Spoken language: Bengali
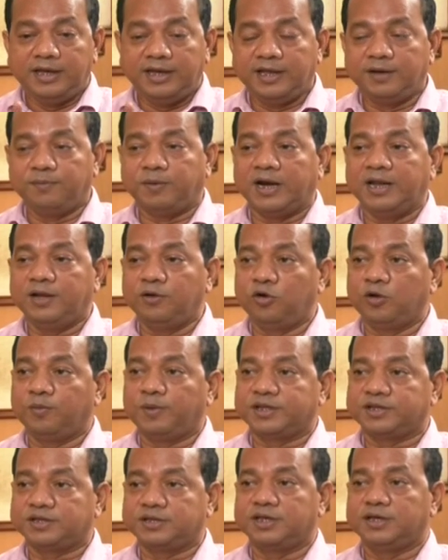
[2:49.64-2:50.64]
এর বাড়িগুলো
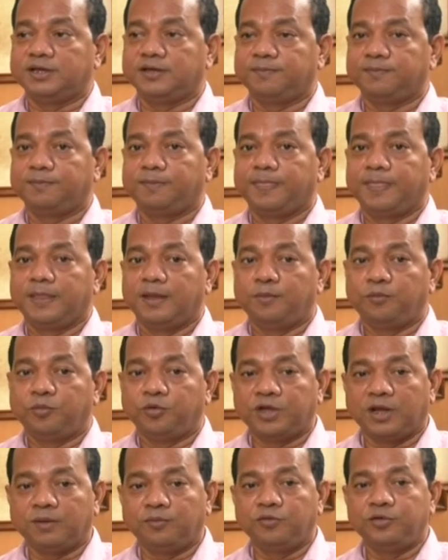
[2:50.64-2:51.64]
পাচ্ছে
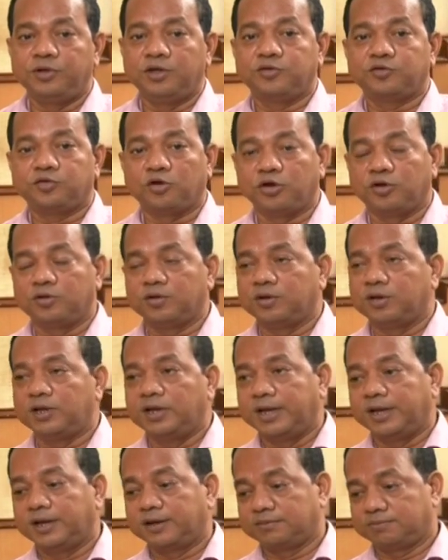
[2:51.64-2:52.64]
প্রধানমন্ত্রী
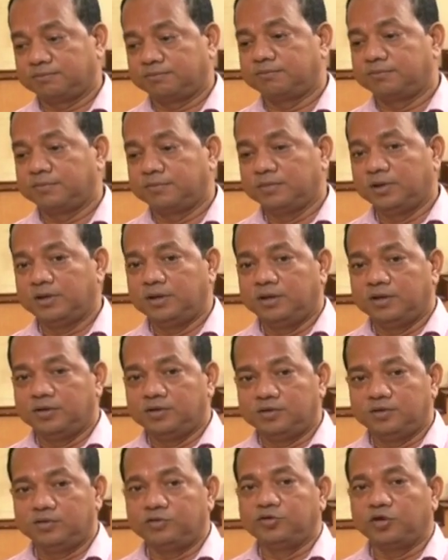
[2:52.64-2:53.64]
এর
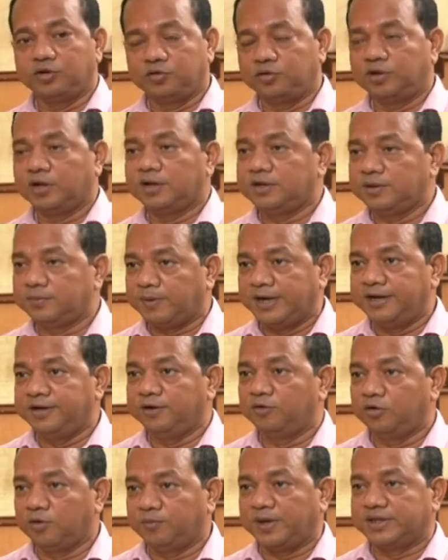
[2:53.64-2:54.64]
যোজনার যে
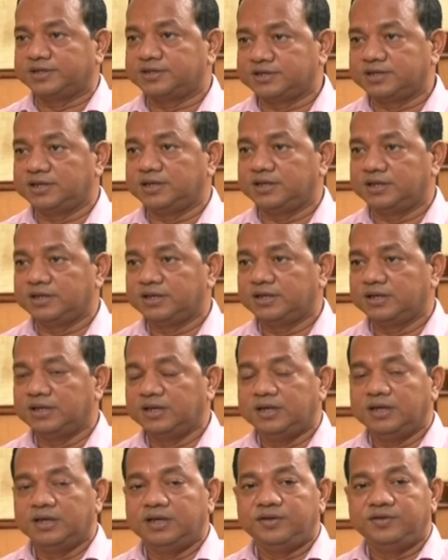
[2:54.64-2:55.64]
বাড়িগুলো পাচ্ছে
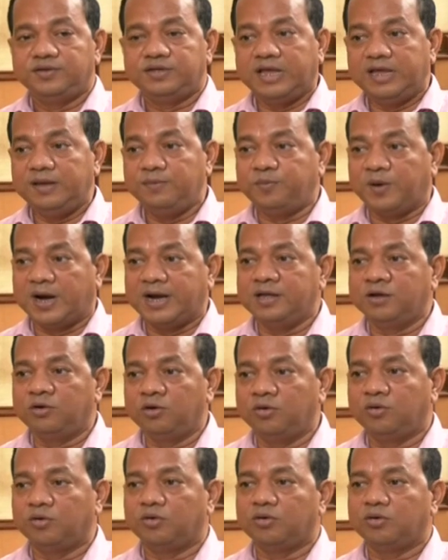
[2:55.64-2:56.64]
সেই
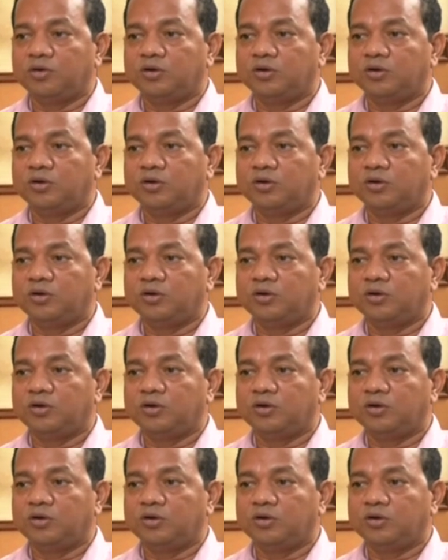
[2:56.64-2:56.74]
বাড়িগুলো